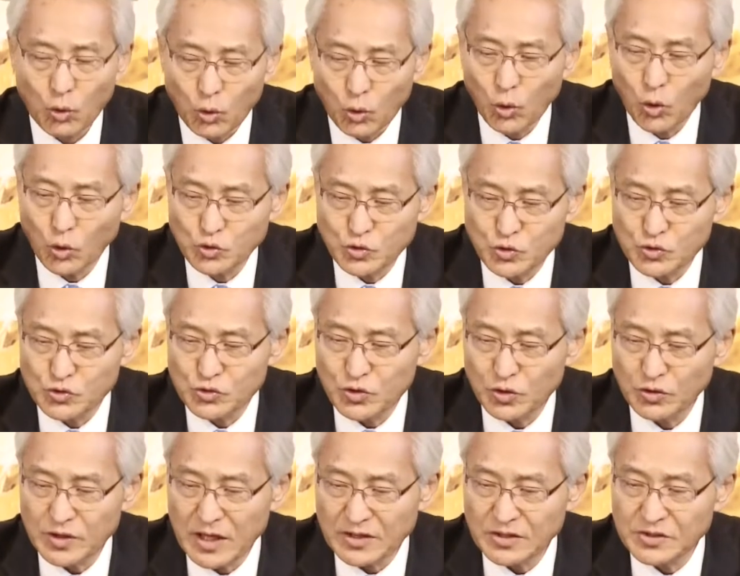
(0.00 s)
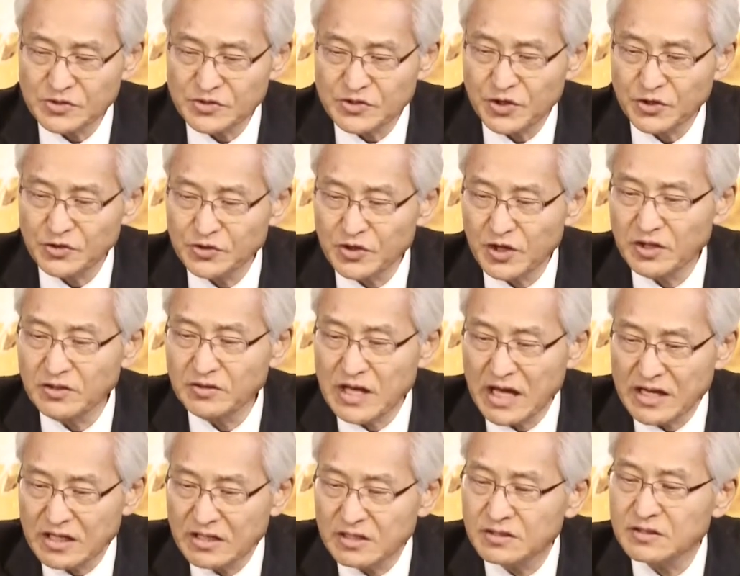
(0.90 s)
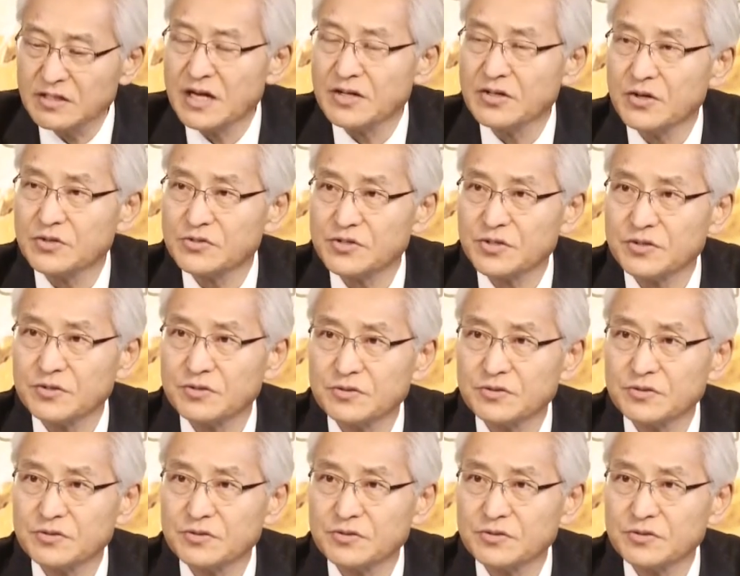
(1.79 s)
오순절날은 성령이 내리는 날이었어요.